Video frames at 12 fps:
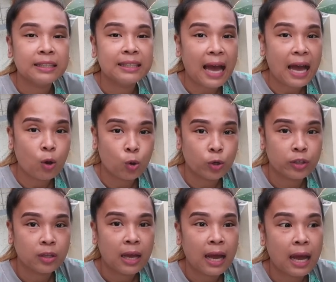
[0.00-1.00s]

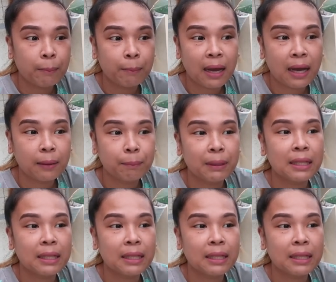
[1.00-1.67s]
dahon habang